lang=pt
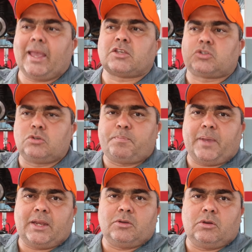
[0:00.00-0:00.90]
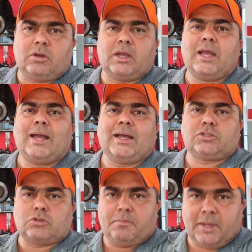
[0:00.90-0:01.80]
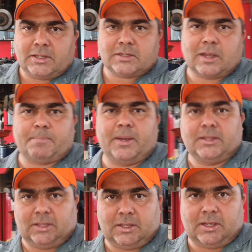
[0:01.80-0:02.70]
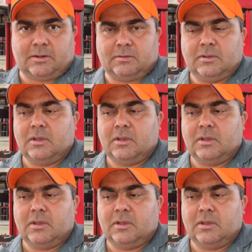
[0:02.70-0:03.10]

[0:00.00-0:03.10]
é superior à sua made in Japan, entenderam?